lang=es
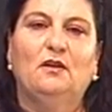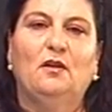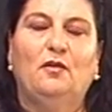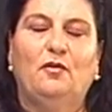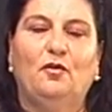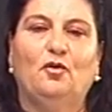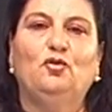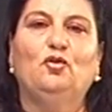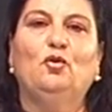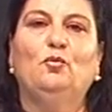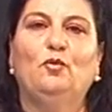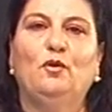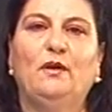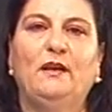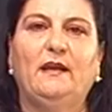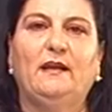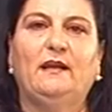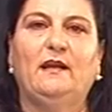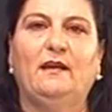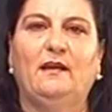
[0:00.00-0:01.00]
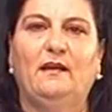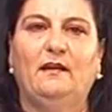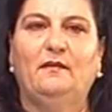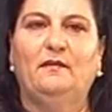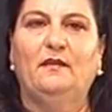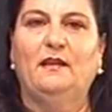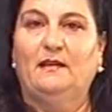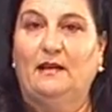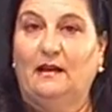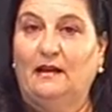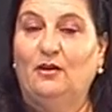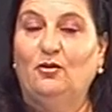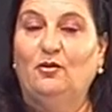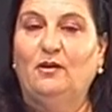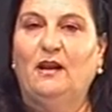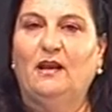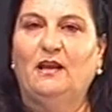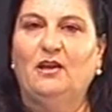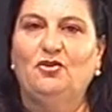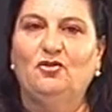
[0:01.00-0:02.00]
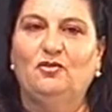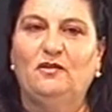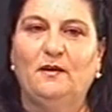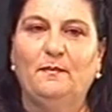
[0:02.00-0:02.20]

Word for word: Son dos mujeres que destacaron en aquellos